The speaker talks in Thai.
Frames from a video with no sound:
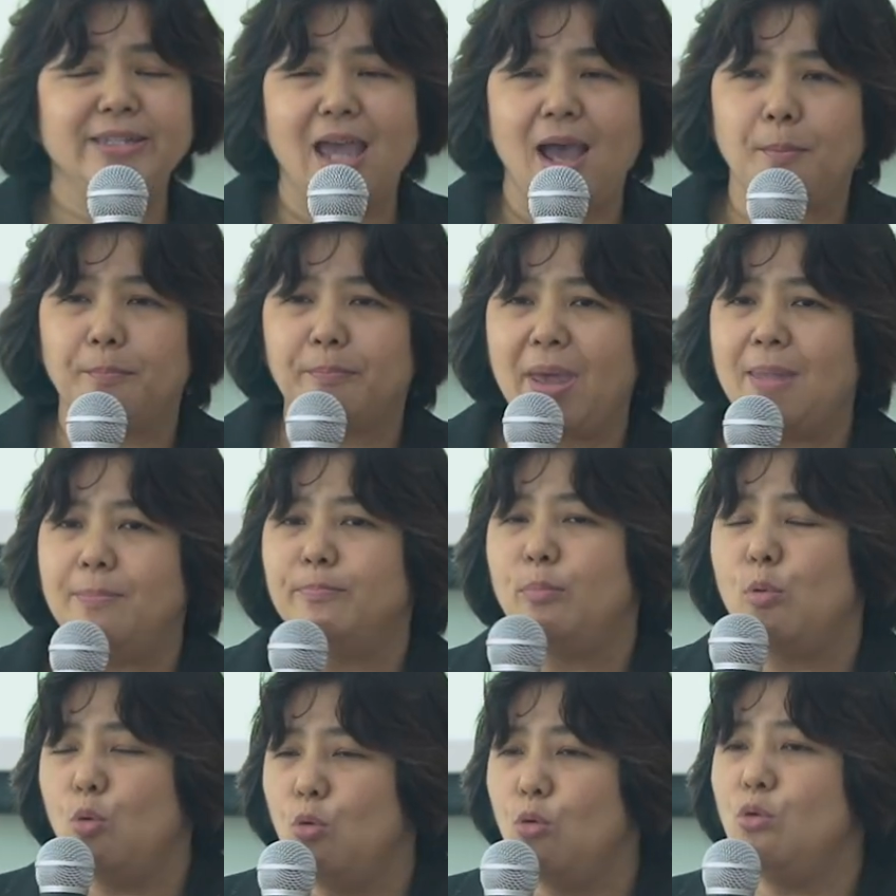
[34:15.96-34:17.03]
จะเป็น
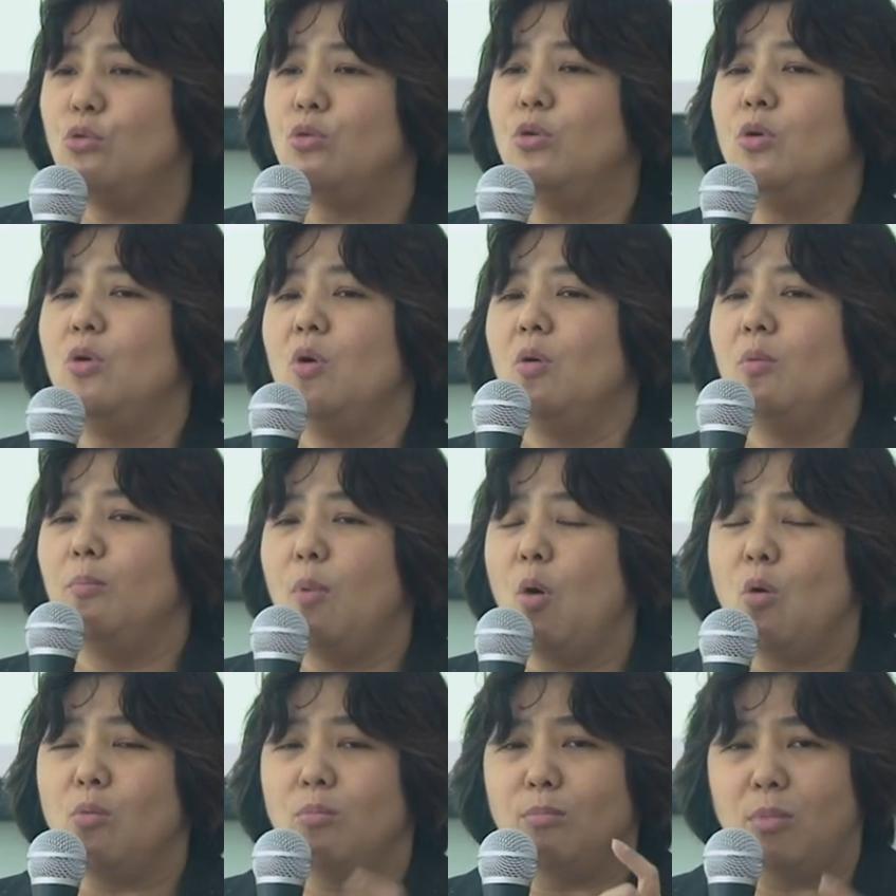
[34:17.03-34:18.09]
ผู้
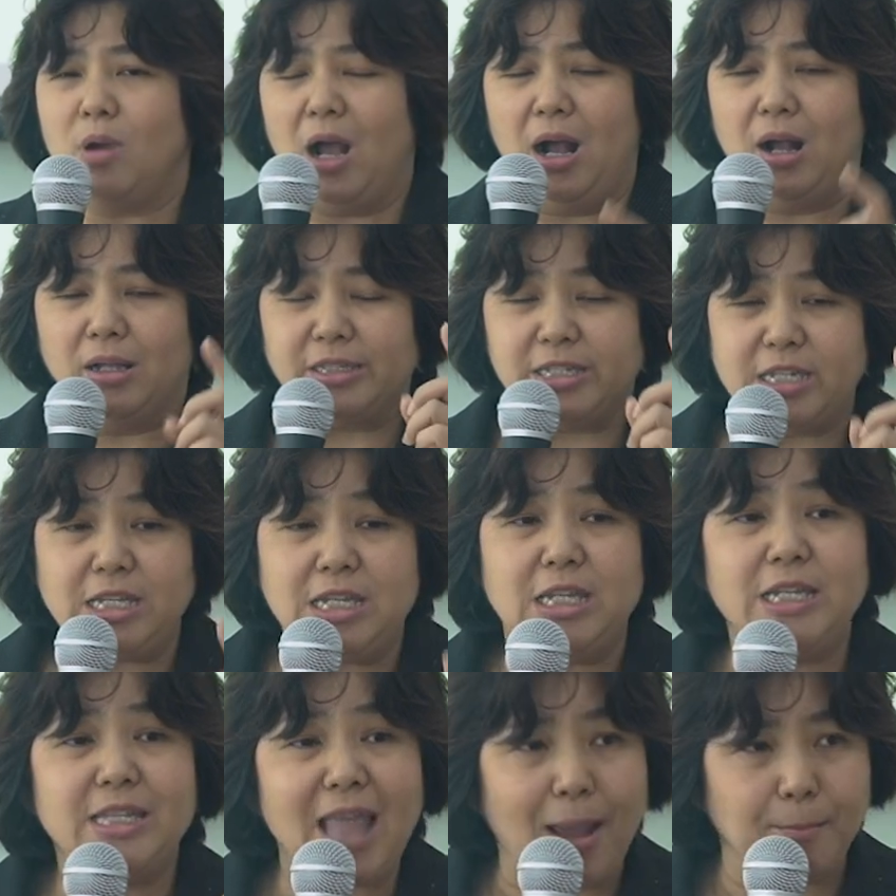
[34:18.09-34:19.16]
บ่งชี้
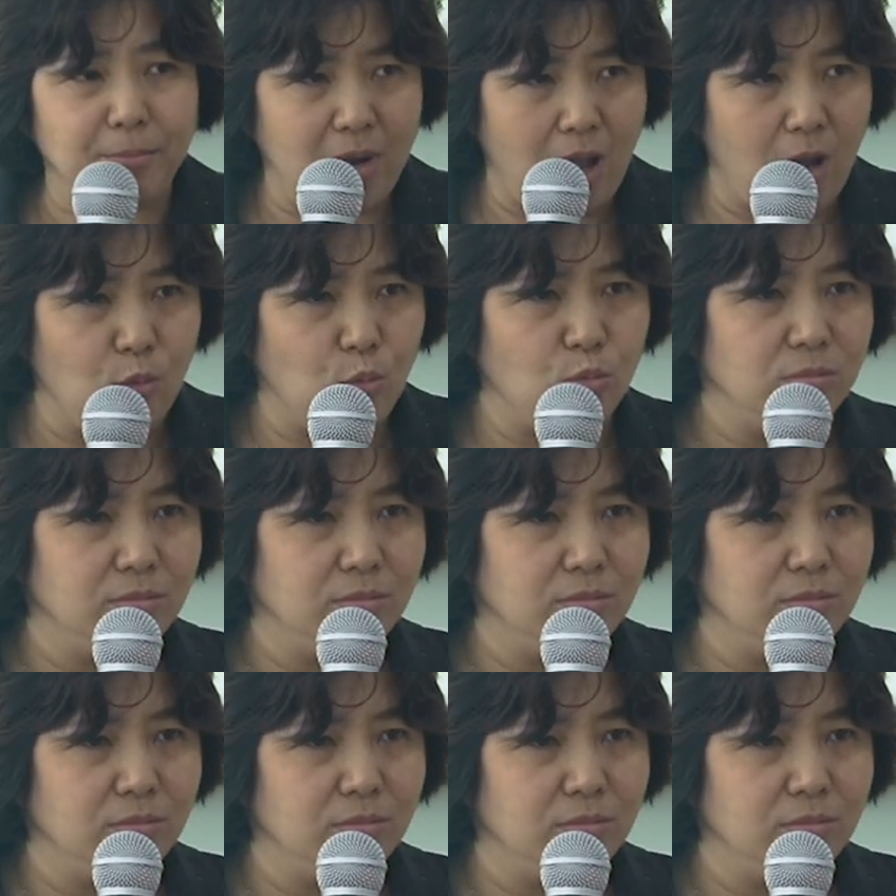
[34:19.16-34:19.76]
นำเขา